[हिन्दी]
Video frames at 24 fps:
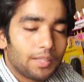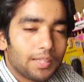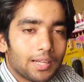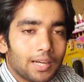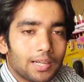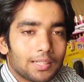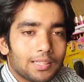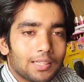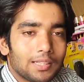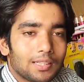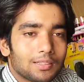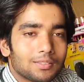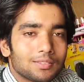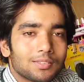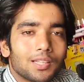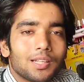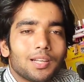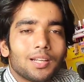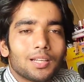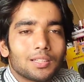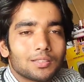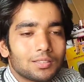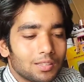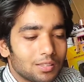हैं दिखाते हैं किस
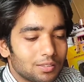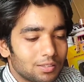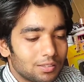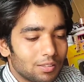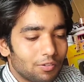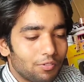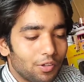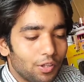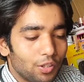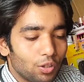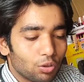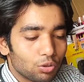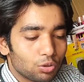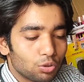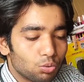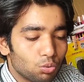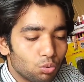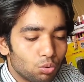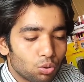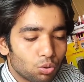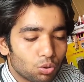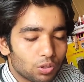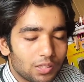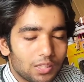तरीके से इससे वीडियो
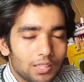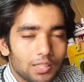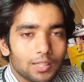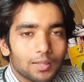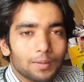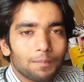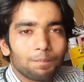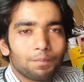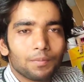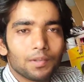शूट होती है